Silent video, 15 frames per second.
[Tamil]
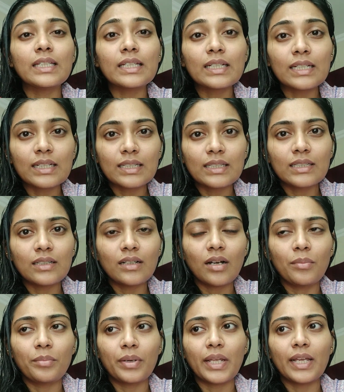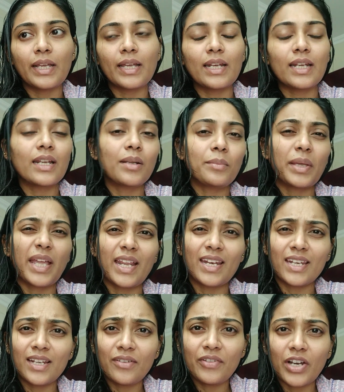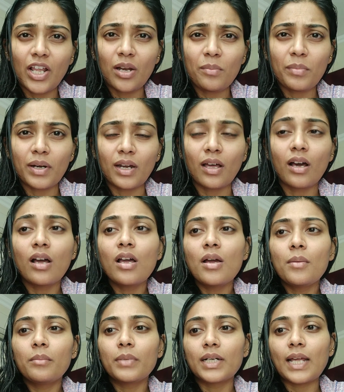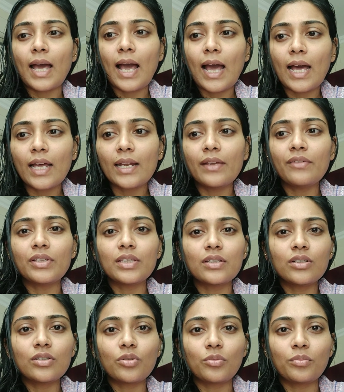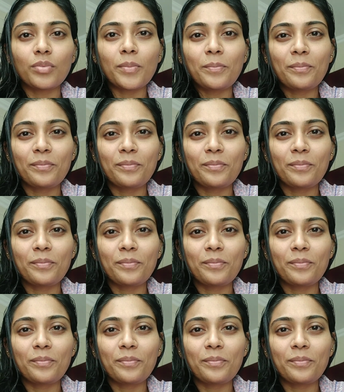இருக்குது அப்படிங்கிறல நம்ம என்ன வேணாலும் பண்ணலாம் பட் ஹேரே வந்து ரொம்ப